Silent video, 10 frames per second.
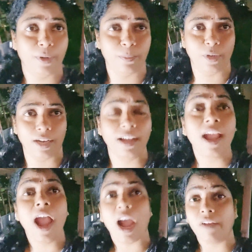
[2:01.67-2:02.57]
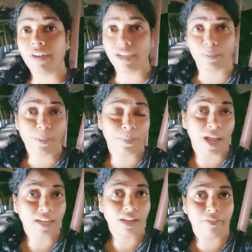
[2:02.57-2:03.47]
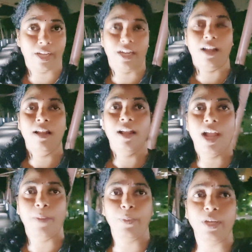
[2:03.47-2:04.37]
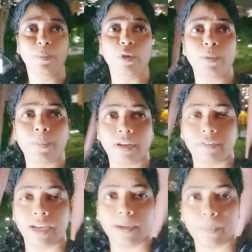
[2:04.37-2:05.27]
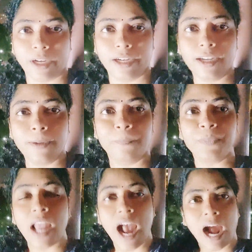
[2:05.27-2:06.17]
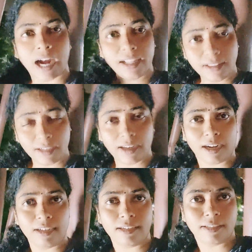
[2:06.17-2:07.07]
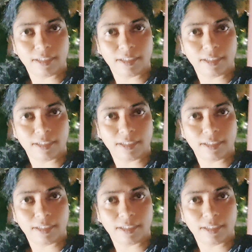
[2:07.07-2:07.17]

பண்ண முடியல அவளை நம்ம பார்க்க வேண்டாம் அப்படின்னு முடிவு பண்ணவன் என்ன பண்ணிட்டான் அடுத்த நாள்